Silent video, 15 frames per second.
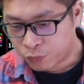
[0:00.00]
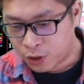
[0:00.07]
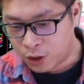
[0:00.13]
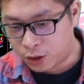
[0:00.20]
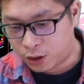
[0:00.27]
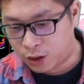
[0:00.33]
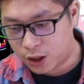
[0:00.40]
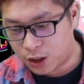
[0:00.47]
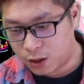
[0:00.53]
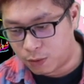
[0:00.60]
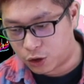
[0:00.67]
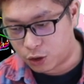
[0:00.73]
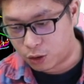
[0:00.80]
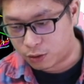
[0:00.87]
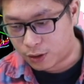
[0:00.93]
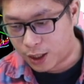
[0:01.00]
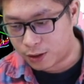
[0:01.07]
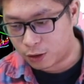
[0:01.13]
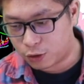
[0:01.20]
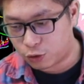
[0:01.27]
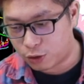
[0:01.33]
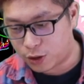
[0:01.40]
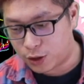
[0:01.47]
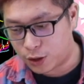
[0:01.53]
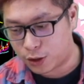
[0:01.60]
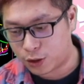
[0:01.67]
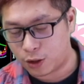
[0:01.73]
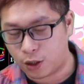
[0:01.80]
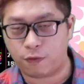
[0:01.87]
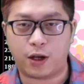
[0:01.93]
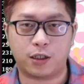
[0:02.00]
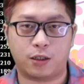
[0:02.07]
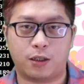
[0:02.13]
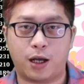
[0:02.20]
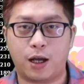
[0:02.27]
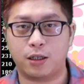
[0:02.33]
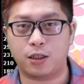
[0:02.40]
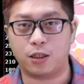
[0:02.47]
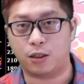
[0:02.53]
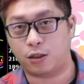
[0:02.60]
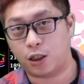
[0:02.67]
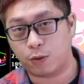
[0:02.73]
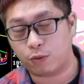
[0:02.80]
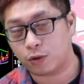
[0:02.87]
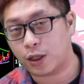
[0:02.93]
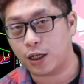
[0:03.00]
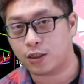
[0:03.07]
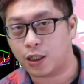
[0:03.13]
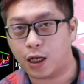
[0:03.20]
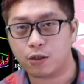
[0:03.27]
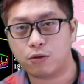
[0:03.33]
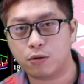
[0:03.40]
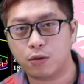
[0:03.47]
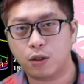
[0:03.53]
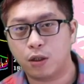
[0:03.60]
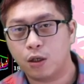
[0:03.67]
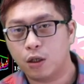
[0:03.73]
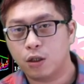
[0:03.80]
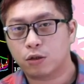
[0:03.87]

可跌这么久，它到最近却发现它也跌不太下去了，